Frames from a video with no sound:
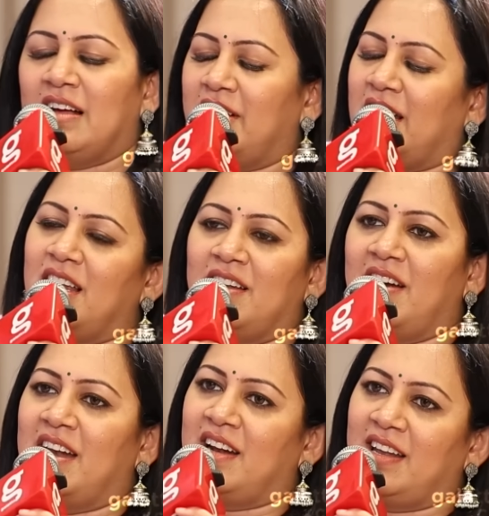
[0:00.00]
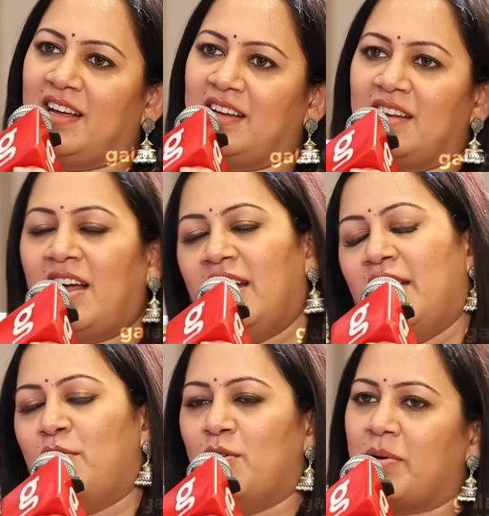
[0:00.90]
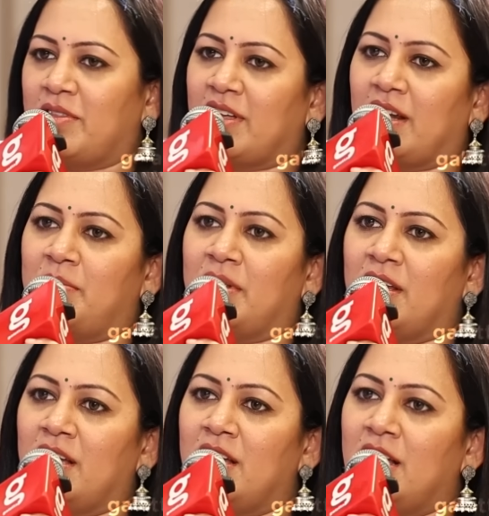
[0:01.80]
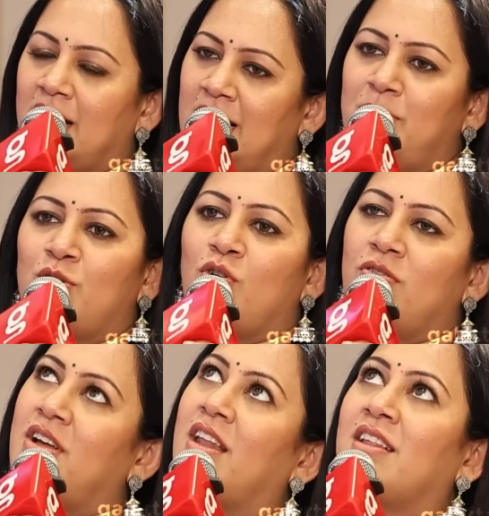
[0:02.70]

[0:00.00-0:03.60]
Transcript: அவன் இல்லை இல்லை வேணாண்டா நானே ஒன்னு பெற்றுக்கிறேன் அப்படின்னு அப்புறம் கோவிட்